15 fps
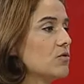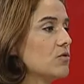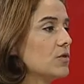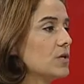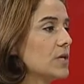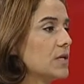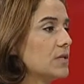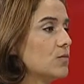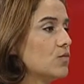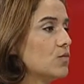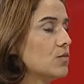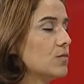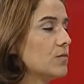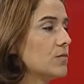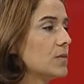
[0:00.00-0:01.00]
Yani
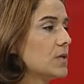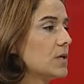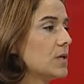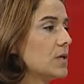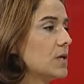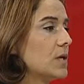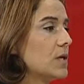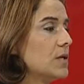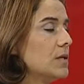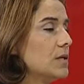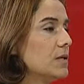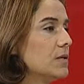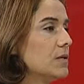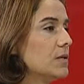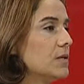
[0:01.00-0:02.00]
bu
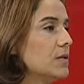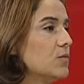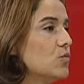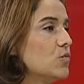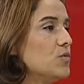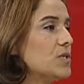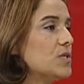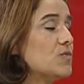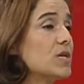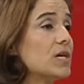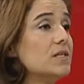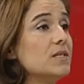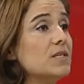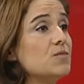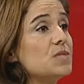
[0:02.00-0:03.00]
hani e, bu bizim
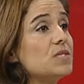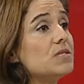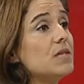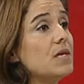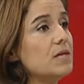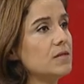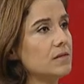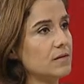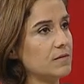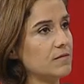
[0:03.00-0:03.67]
kaderimiz değil.